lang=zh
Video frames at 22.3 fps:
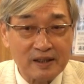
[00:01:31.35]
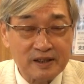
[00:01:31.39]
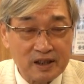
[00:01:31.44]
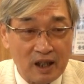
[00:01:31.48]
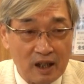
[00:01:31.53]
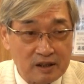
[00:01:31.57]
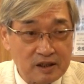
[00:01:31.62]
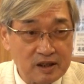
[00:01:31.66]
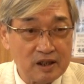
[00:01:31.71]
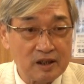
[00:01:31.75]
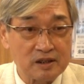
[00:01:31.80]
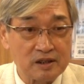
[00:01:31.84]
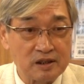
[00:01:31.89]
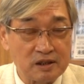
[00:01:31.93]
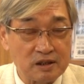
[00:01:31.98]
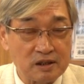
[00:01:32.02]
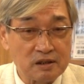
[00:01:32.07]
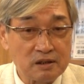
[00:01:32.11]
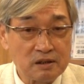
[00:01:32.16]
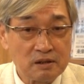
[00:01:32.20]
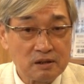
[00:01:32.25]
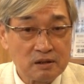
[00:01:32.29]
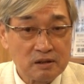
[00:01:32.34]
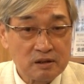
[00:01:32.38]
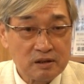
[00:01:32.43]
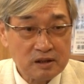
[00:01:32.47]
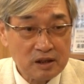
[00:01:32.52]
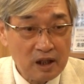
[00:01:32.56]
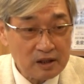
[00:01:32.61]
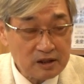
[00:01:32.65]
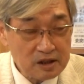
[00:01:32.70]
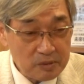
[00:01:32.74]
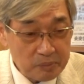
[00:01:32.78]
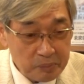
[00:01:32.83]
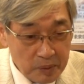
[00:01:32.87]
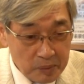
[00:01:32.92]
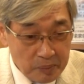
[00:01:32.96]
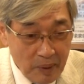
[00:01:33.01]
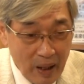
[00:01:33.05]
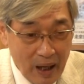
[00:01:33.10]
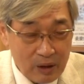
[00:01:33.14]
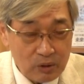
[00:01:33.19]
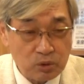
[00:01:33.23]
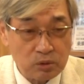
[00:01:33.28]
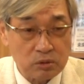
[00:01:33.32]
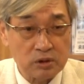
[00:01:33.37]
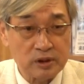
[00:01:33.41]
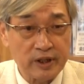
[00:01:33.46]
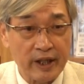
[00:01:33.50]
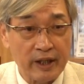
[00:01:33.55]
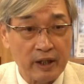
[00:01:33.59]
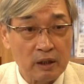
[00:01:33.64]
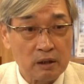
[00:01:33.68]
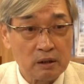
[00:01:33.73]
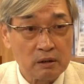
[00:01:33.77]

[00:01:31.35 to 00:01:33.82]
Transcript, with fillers: 蒋介石，但是不骂胡琏。